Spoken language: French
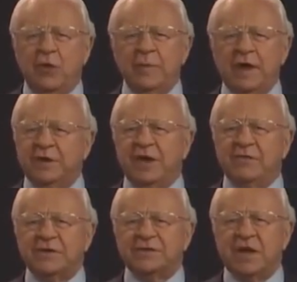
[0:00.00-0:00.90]
Pourquoi
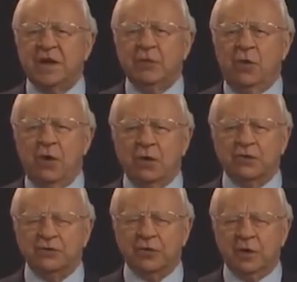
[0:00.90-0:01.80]
avons-nous autant de
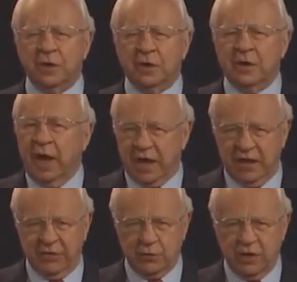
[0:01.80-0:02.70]
guerres
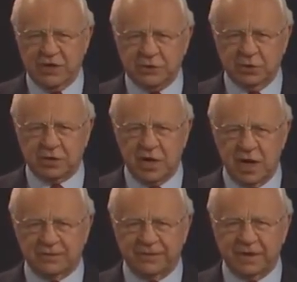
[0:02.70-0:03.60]
dévastatrices et de conflits
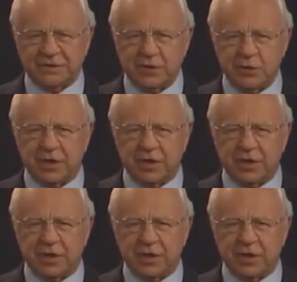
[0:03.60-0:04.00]
régionaux